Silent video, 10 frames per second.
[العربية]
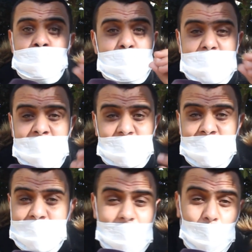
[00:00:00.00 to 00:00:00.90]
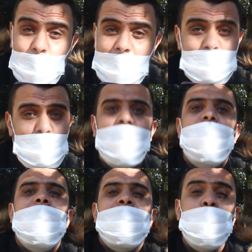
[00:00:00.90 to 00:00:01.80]
ما متيقش ان راه خويا
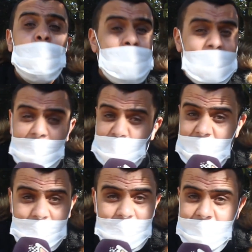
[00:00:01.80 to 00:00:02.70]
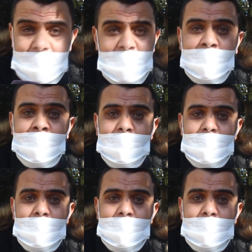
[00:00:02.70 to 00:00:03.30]
متوفي الله يرحمه ما متيقش كاع نهائيا